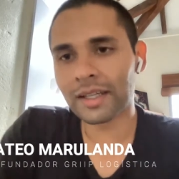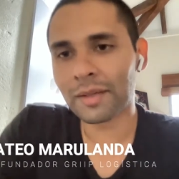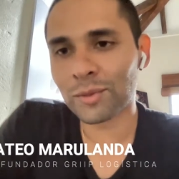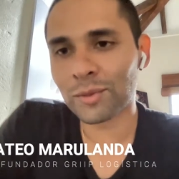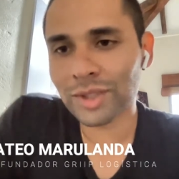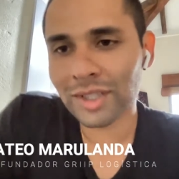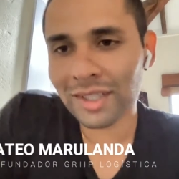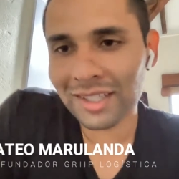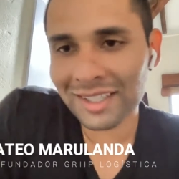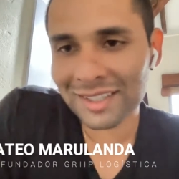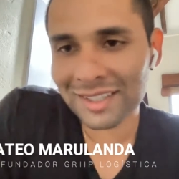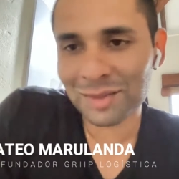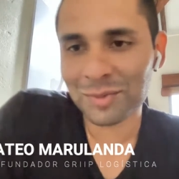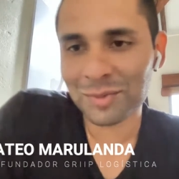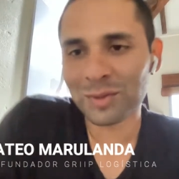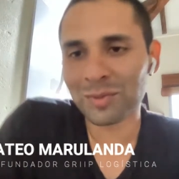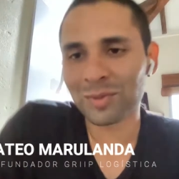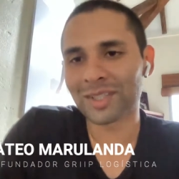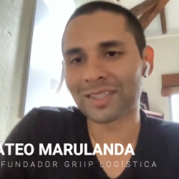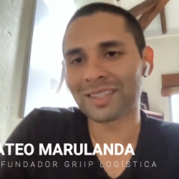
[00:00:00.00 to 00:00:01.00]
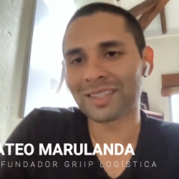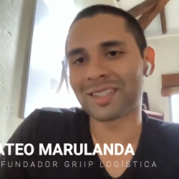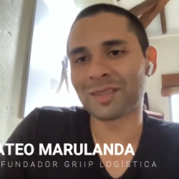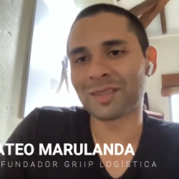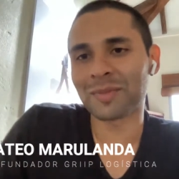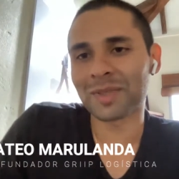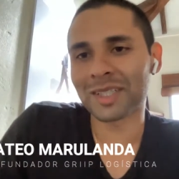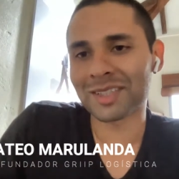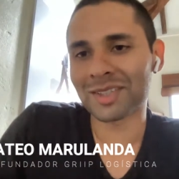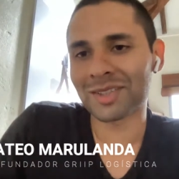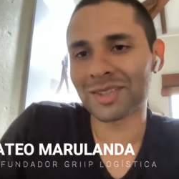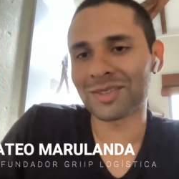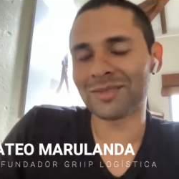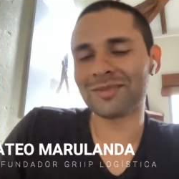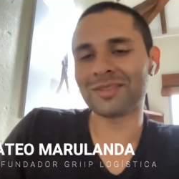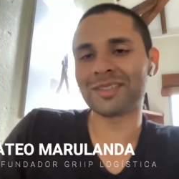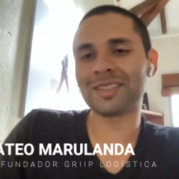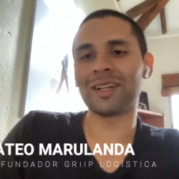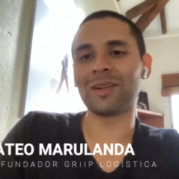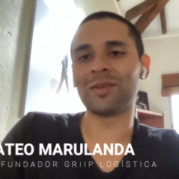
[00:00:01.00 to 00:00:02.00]
eh, muchas gracias pues por este
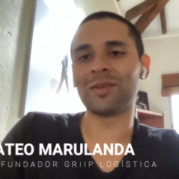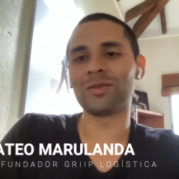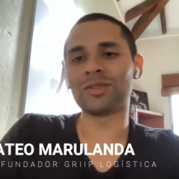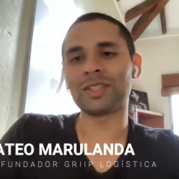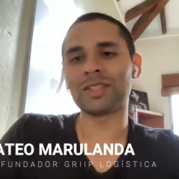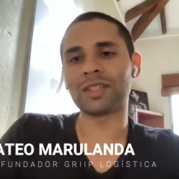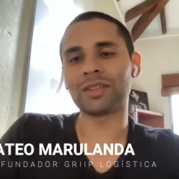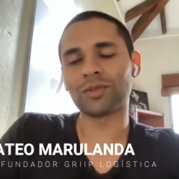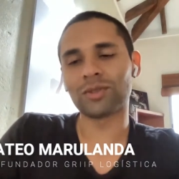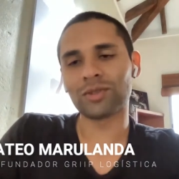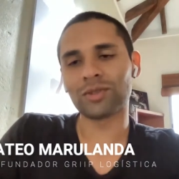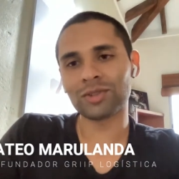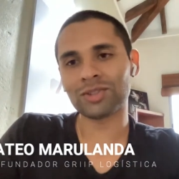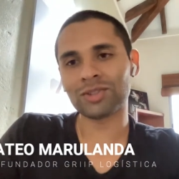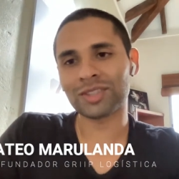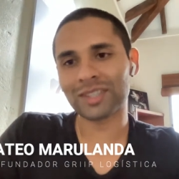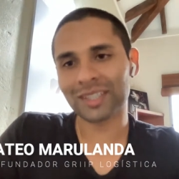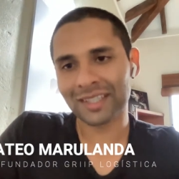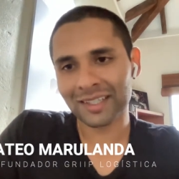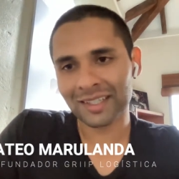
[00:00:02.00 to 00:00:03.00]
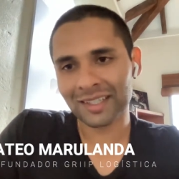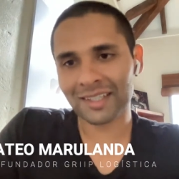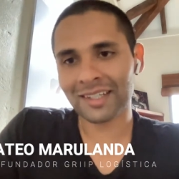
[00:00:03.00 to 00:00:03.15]
espacio, saludos a todos.